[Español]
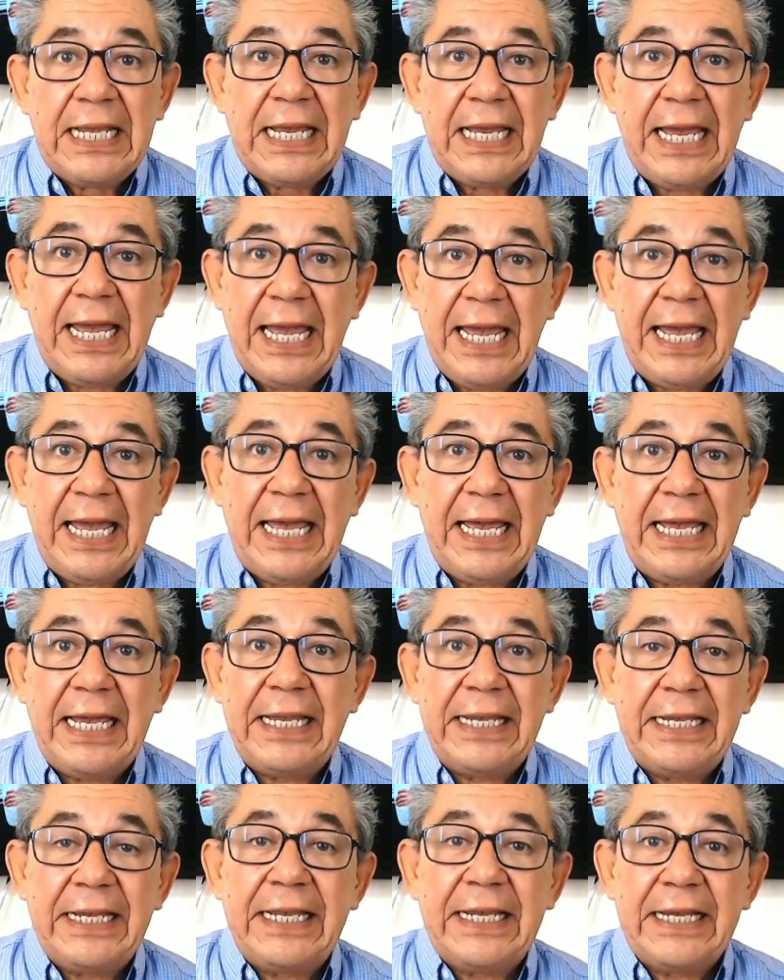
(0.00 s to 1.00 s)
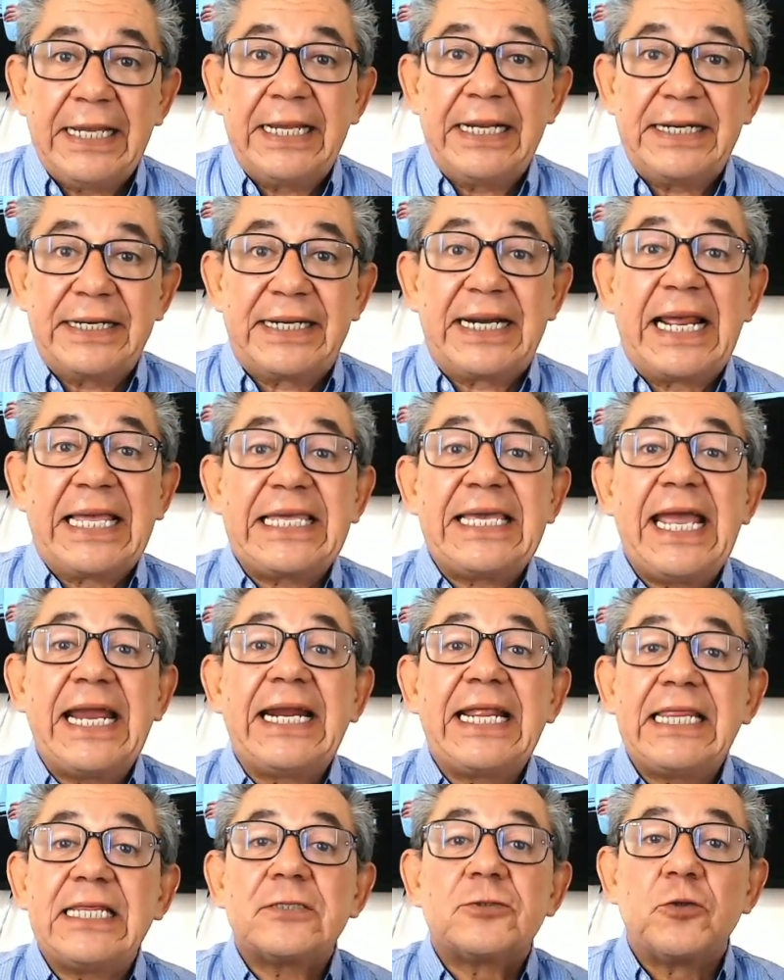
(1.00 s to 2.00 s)
eh,
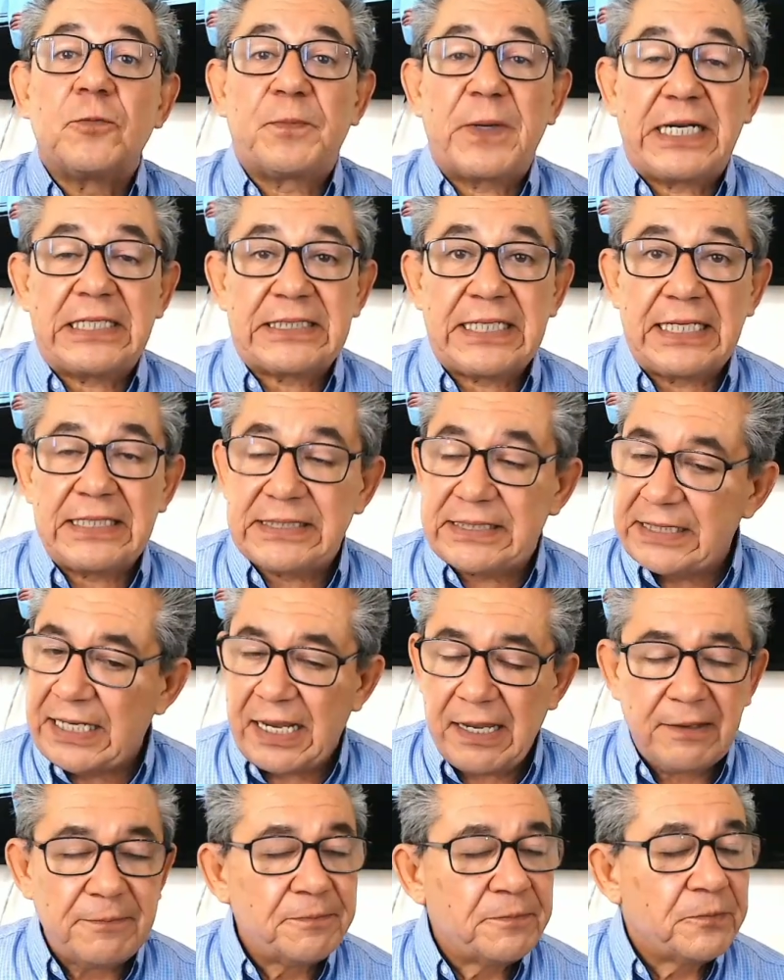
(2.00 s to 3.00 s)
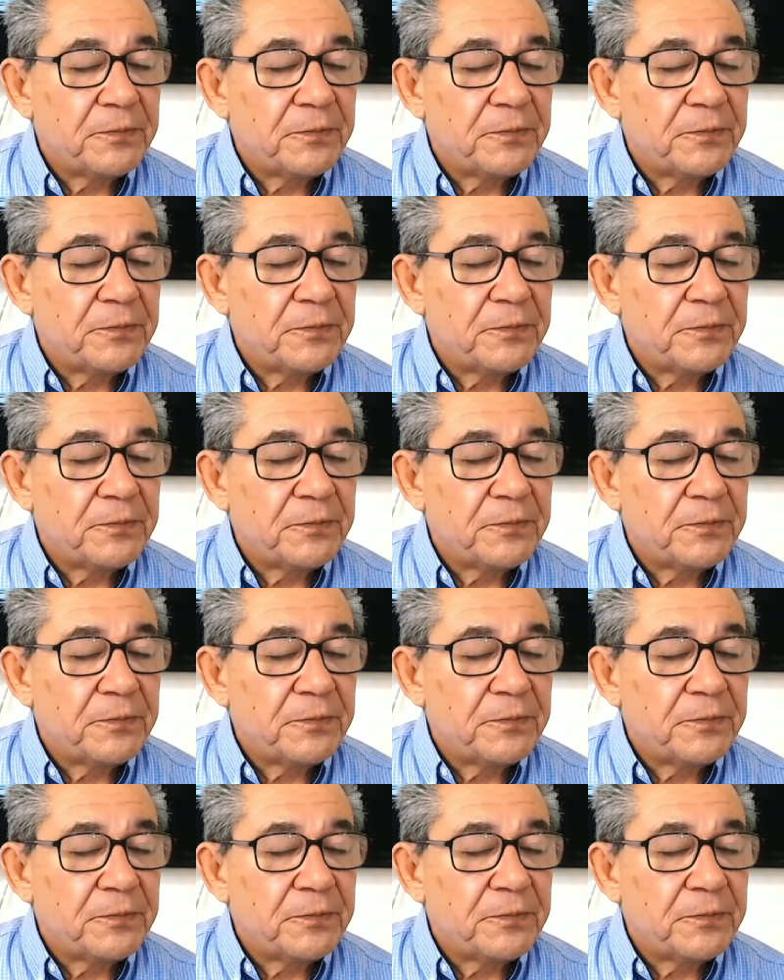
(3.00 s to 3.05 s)
requiere de su presencia.